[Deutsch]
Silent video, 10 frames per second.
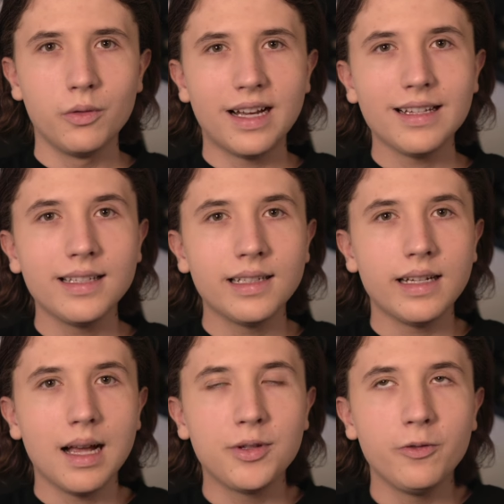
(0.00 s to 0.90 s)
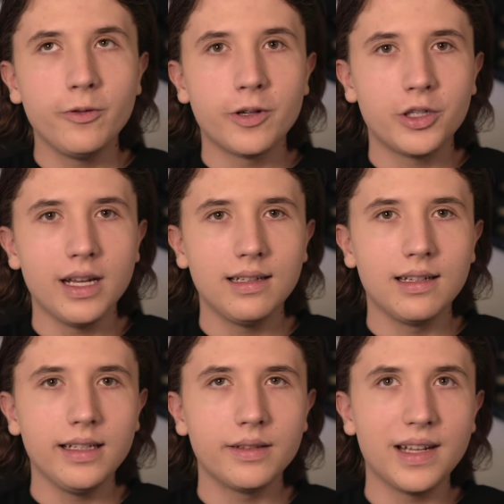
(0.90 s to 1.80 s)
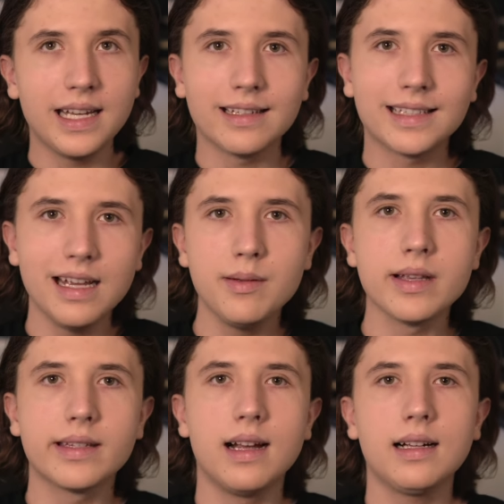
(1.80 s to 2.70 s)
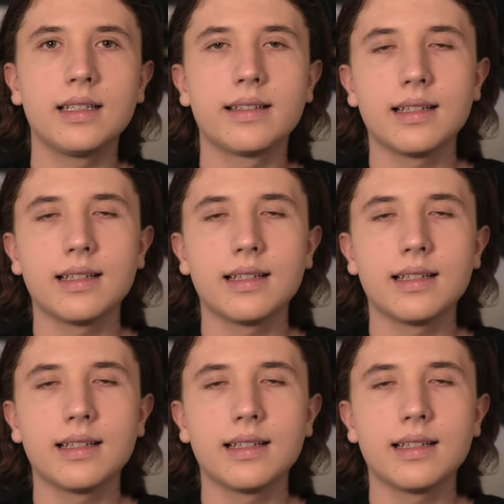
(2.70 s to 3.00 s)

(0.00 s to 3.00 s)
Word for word: und das ist halt absolut verständlich, wenn er selber sagt,